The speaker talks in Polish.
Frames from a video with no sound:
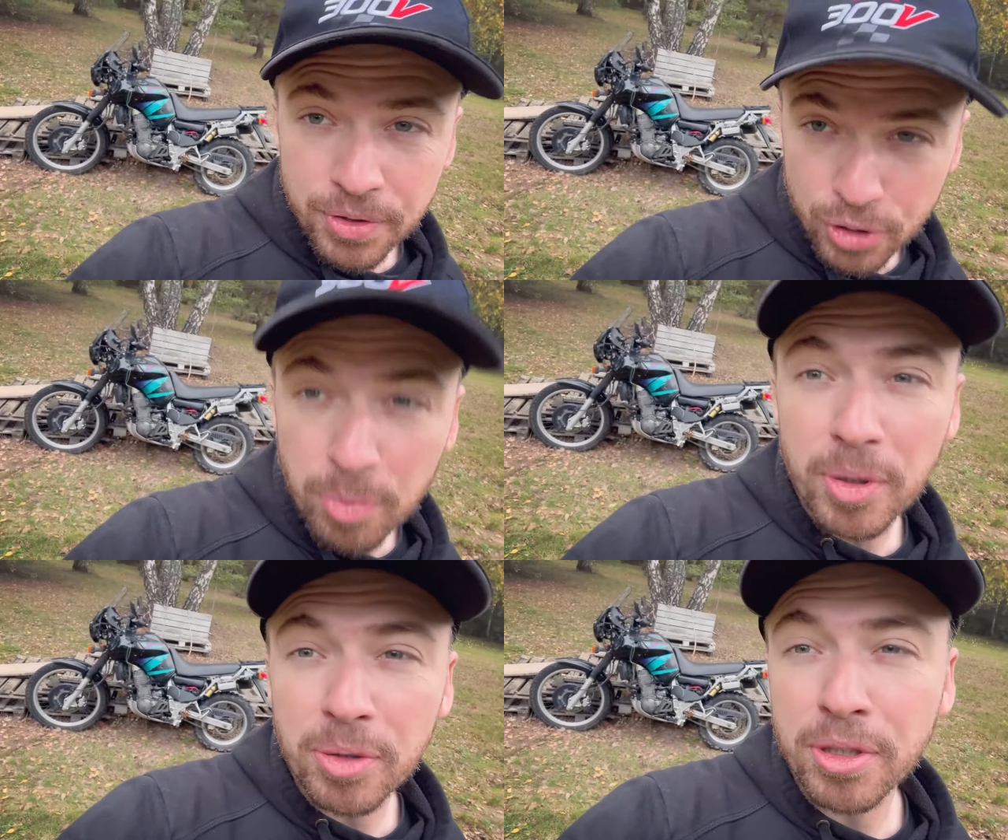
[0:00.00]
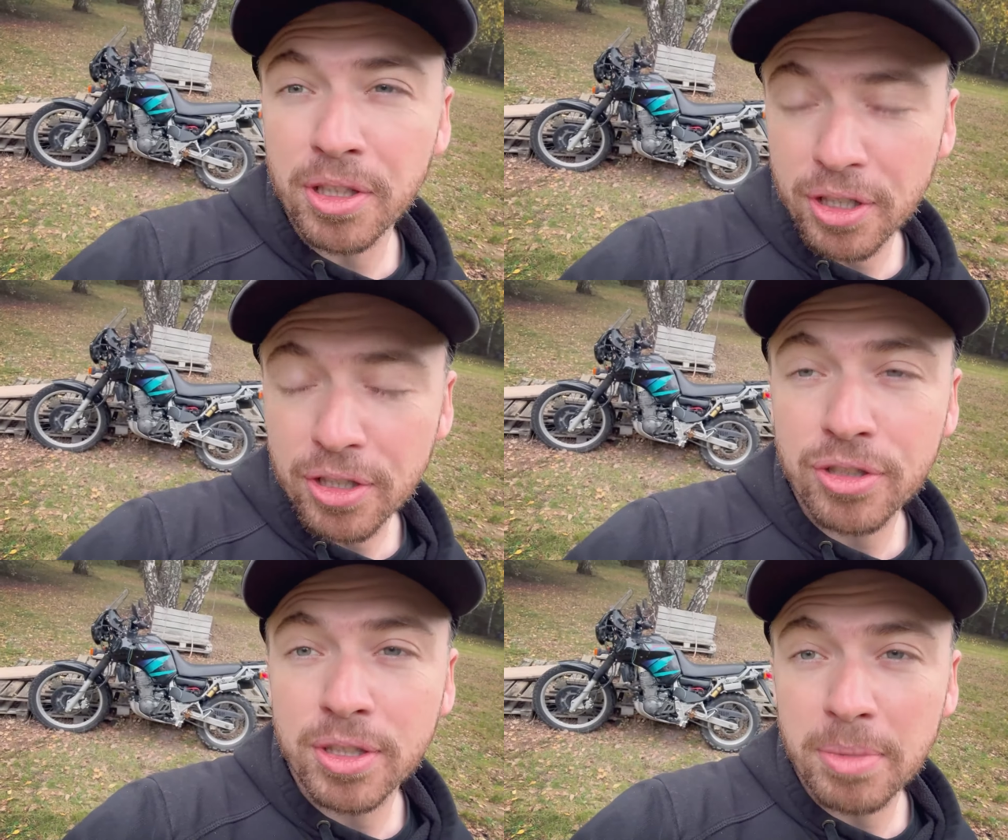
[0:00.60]
co podmiot
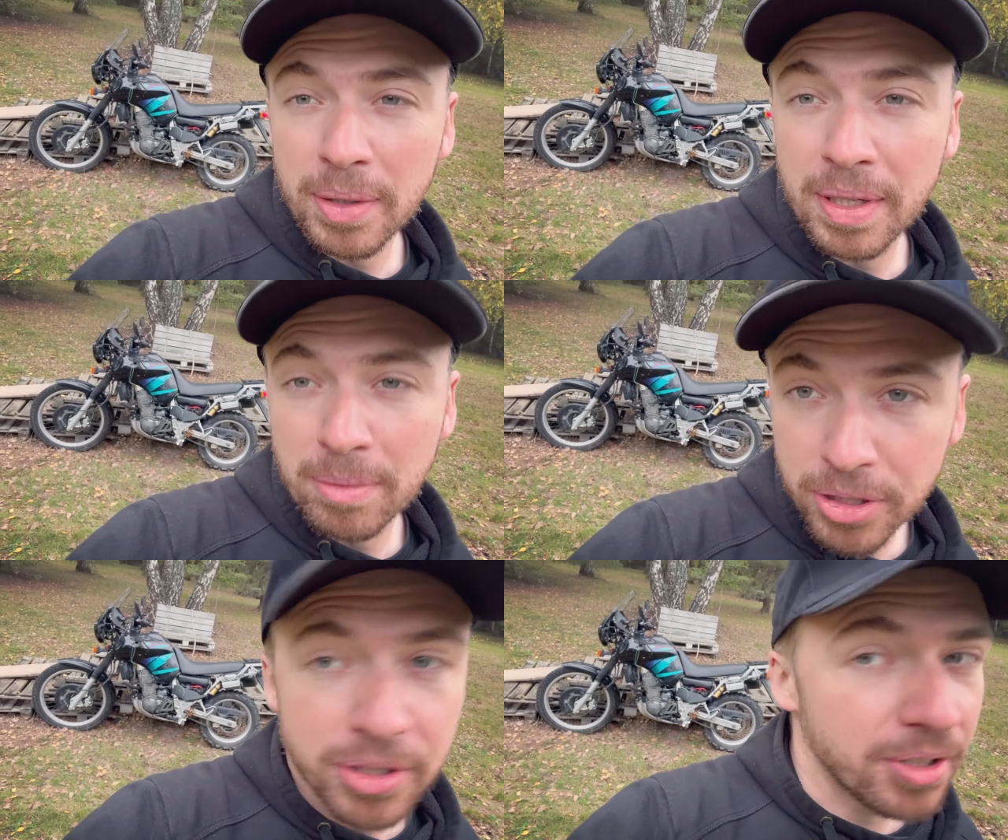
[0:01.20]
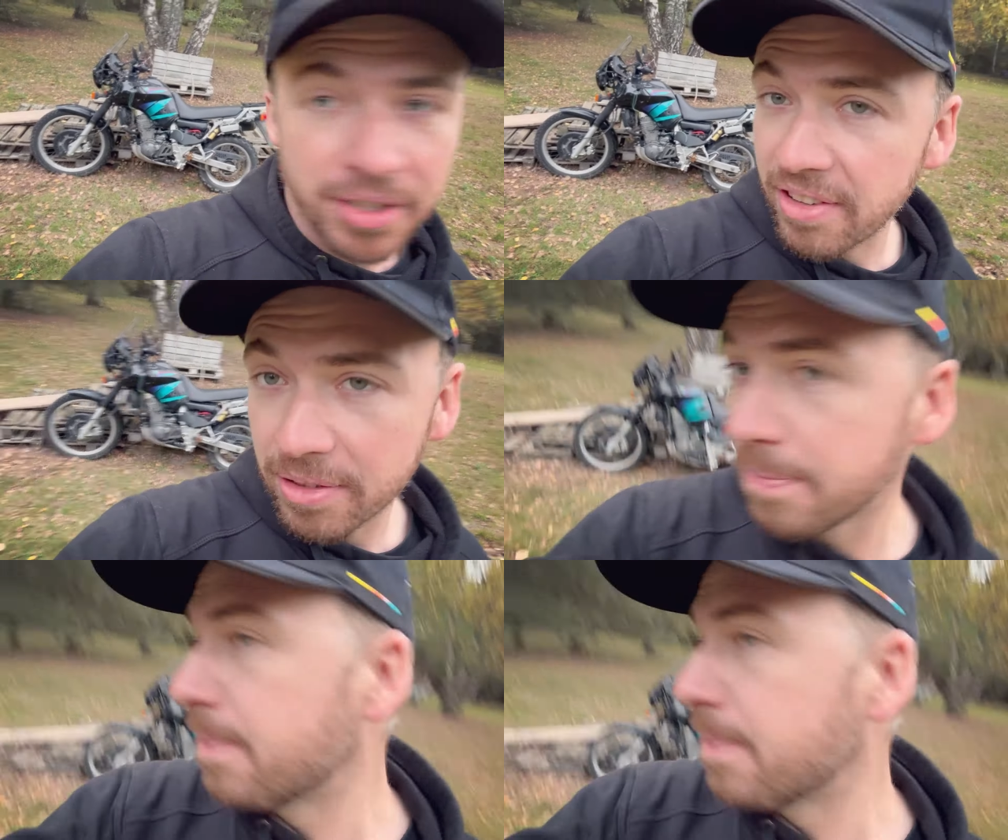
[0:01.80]
liryczny miał na myśli, nie wiem.